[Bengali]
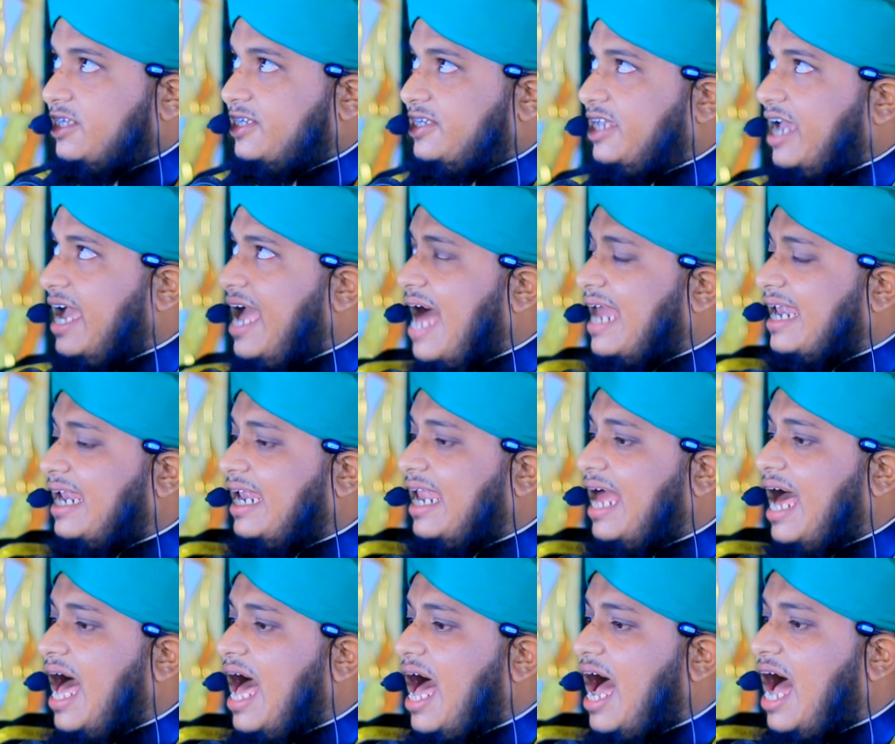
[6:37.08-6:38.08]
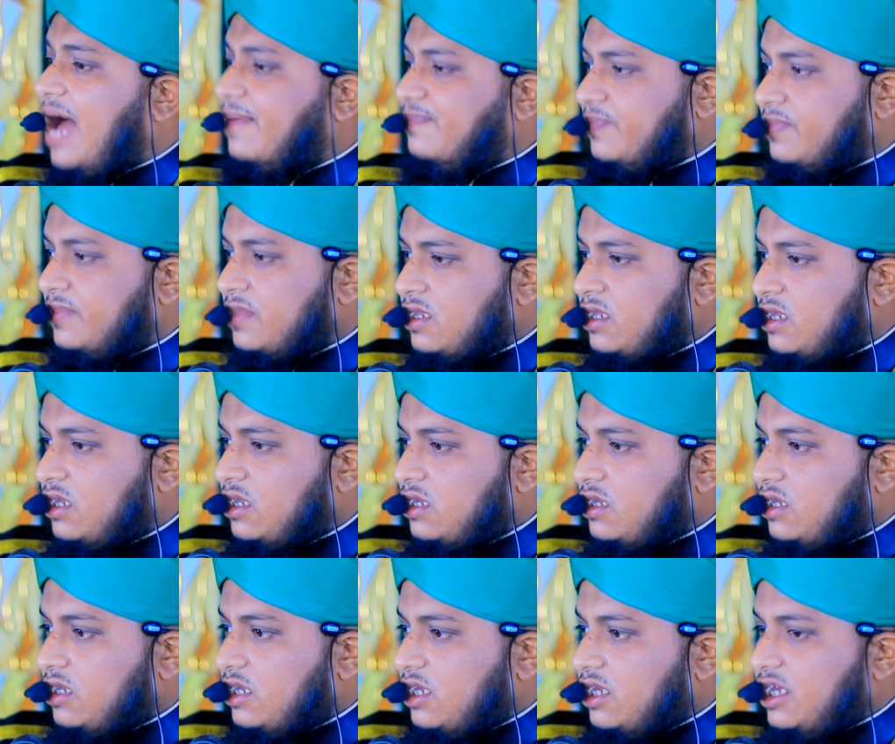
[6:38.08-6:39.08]
যে আল্লাহ
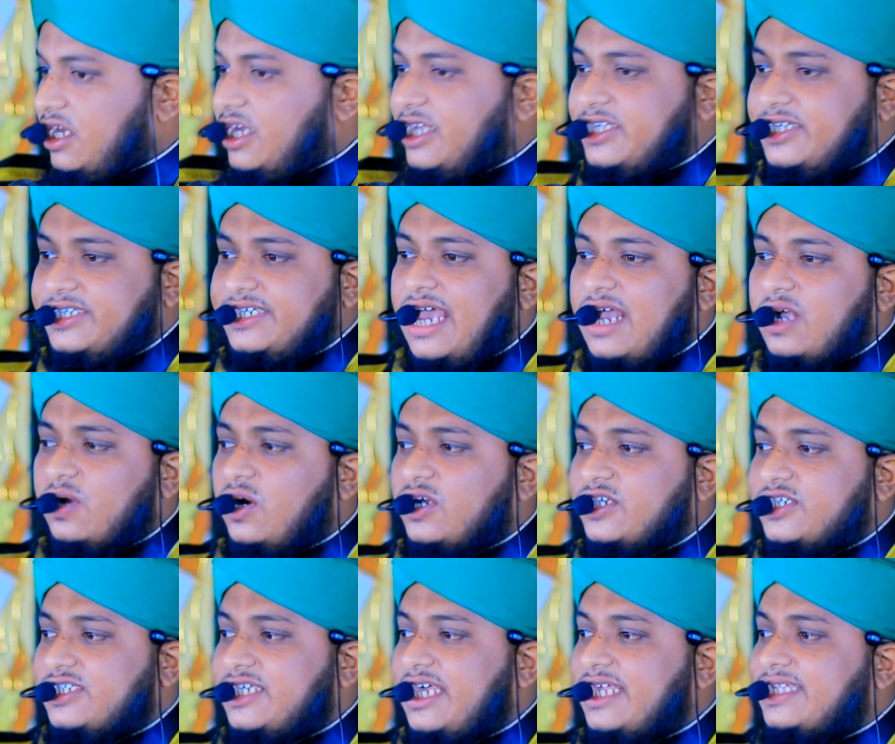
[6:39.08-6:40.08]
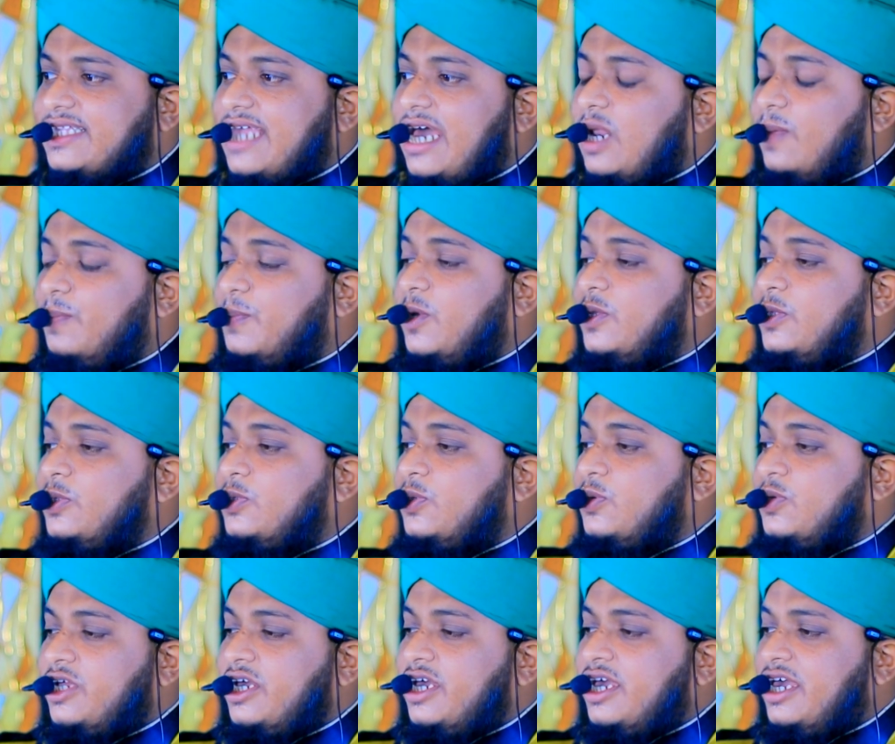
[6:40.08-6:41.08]
ইচ্ছা করছে তার
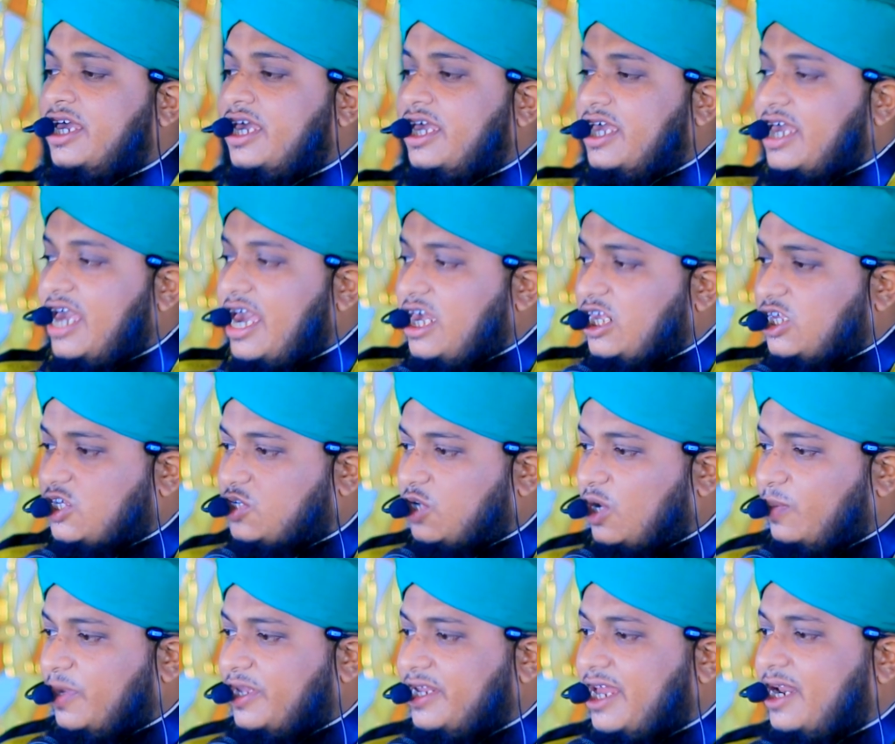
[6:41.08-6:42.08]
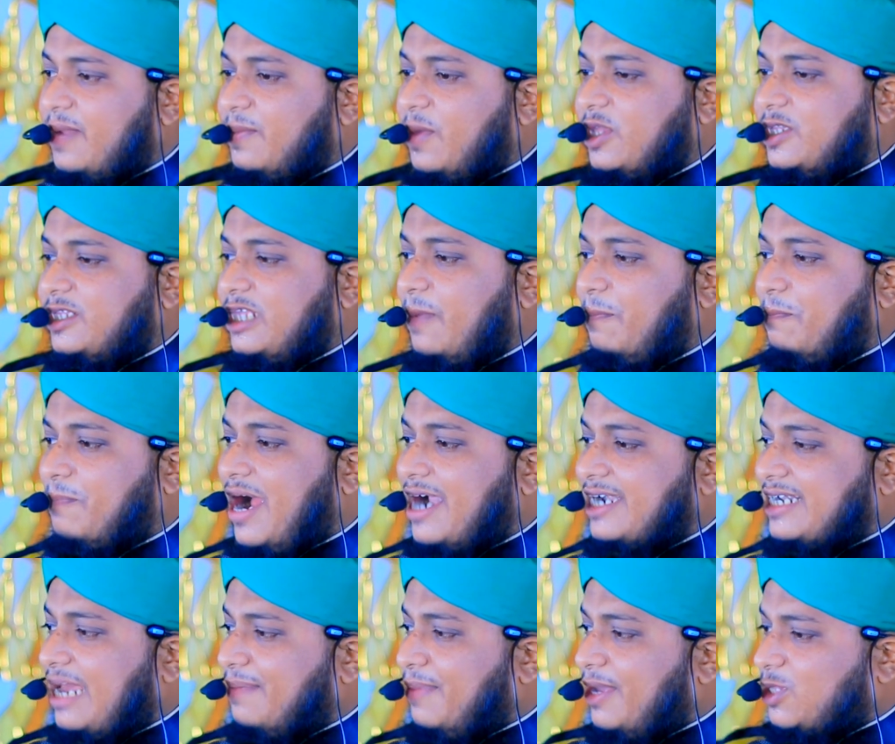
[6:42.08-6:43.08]
বন্ধুরে এই জমিনের মধ্যে
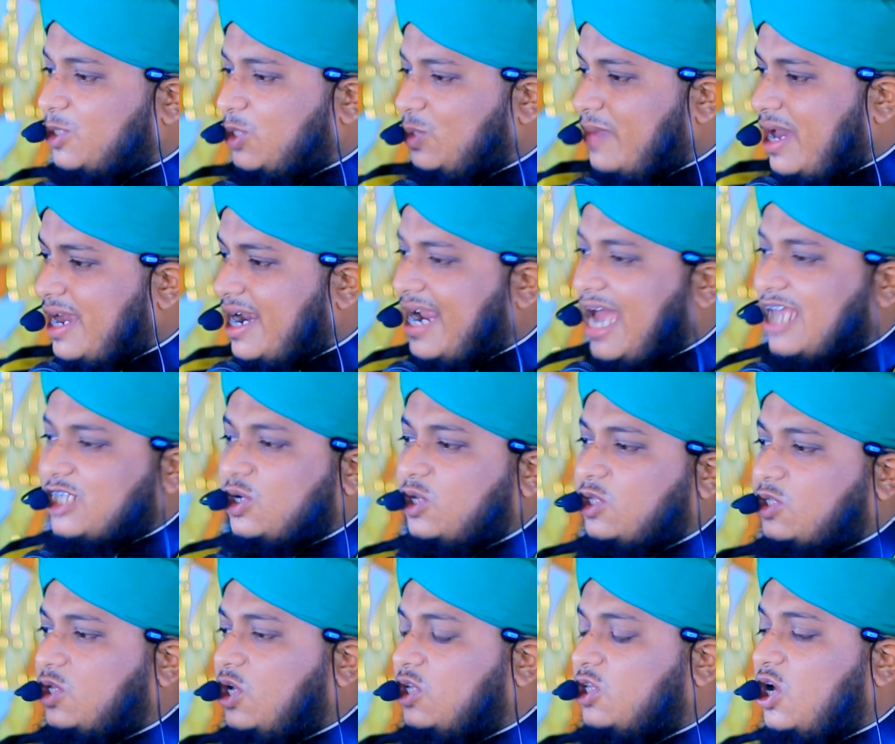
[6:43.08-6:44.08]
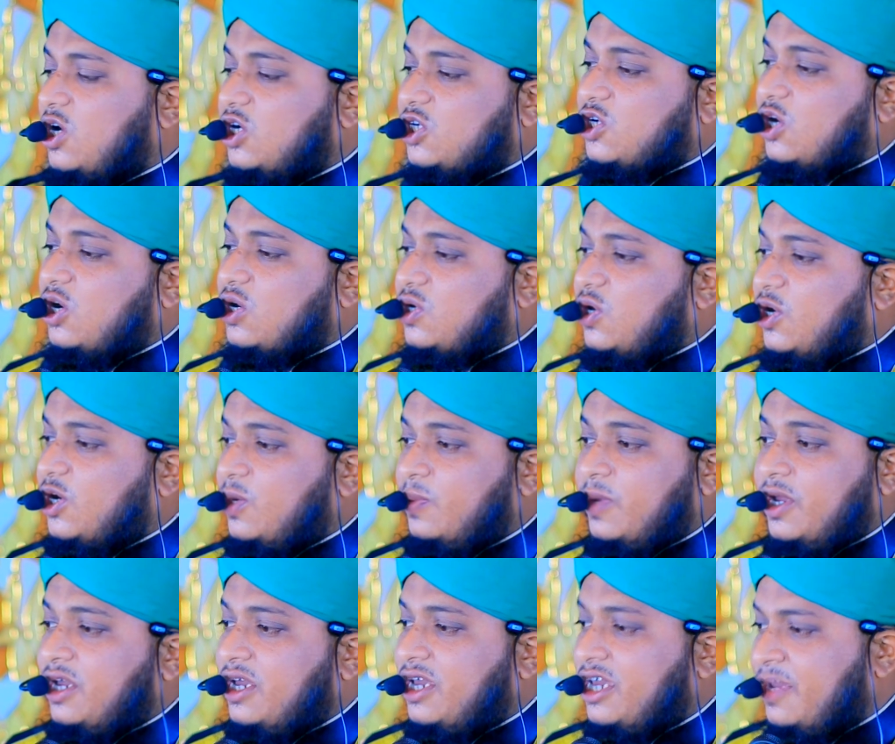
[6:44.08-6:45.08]
পাঠাবে তোমার রাজত্ব ধ্বংস
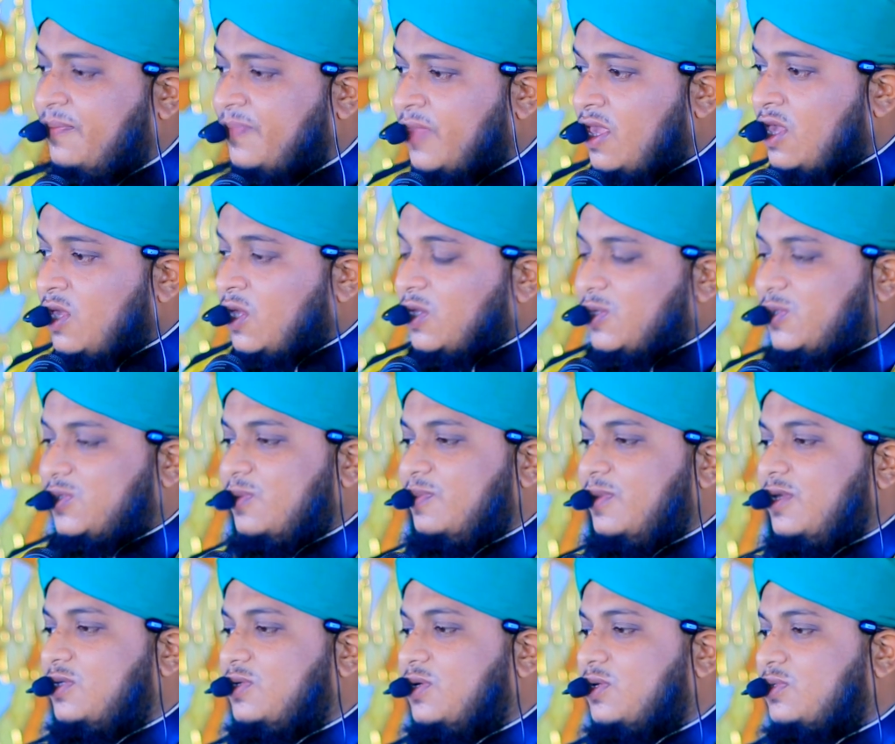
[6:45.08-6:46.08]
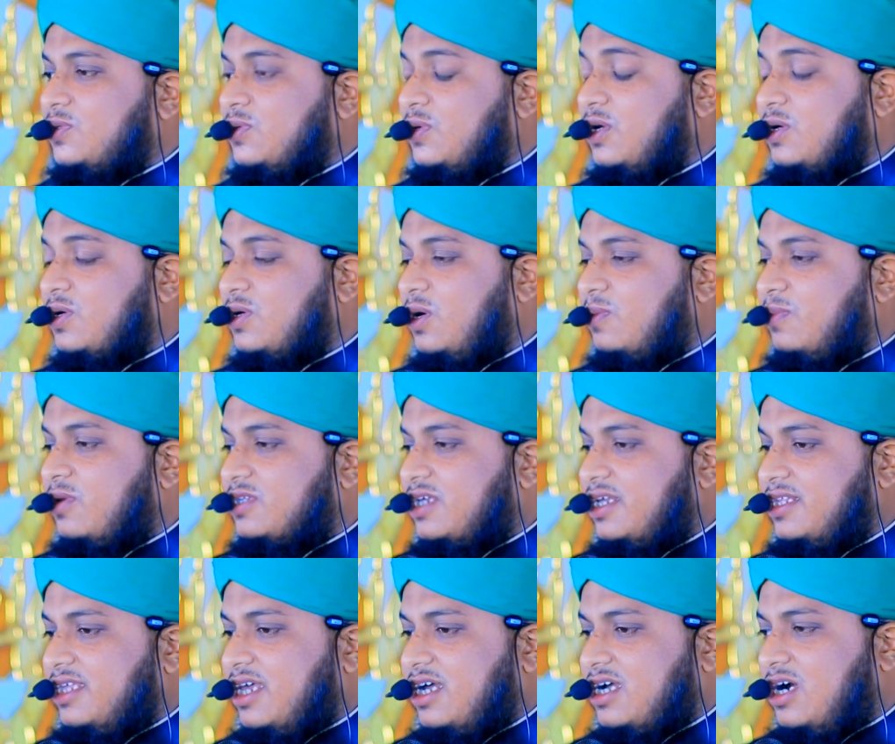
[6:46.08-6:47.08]
করবে তুমি যতই
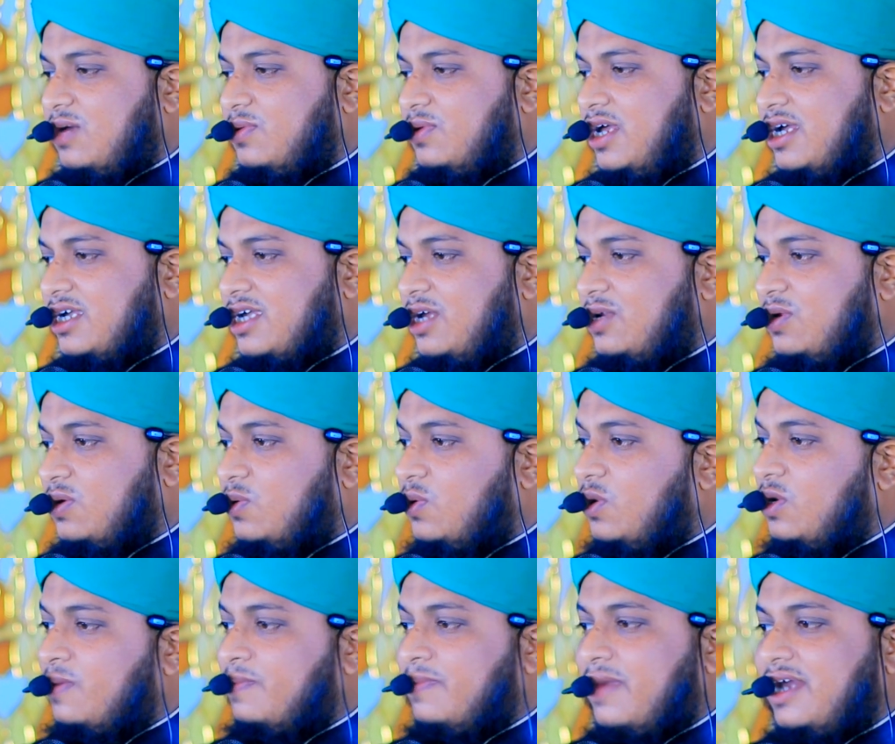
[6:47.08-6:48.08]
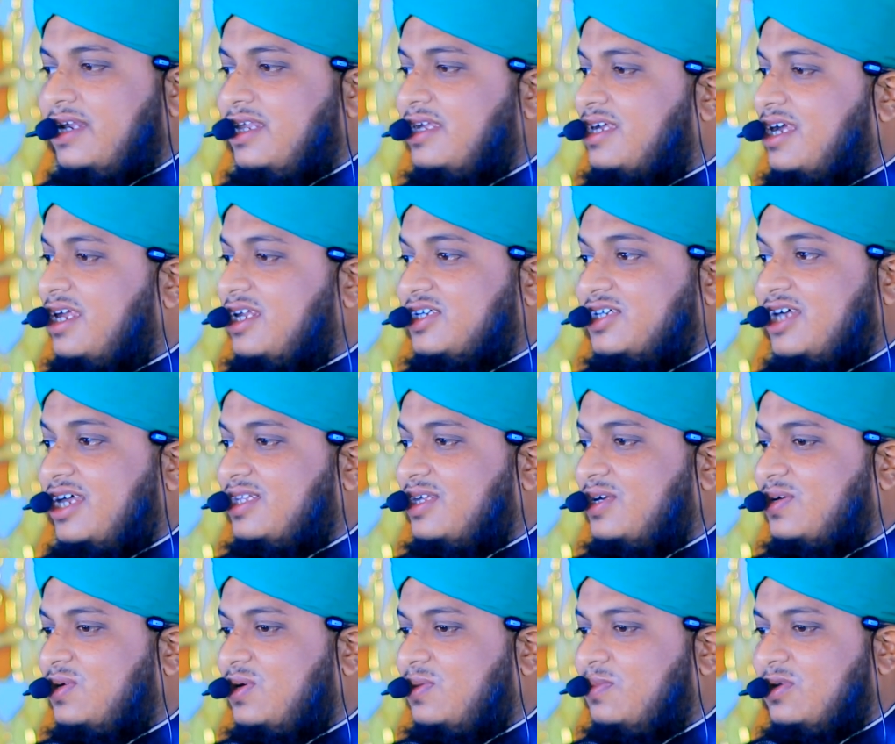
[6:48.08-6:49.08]
ক্ষমতা দেখাও না কেন ওই মালিকের
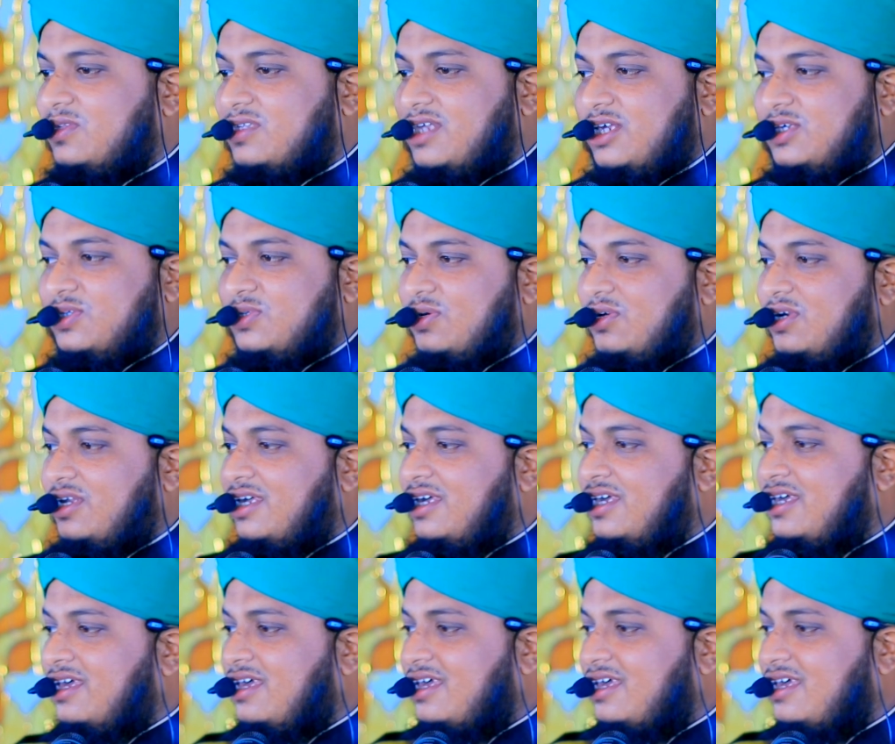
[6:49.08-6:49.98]
সাথে ক্ষমতা চলে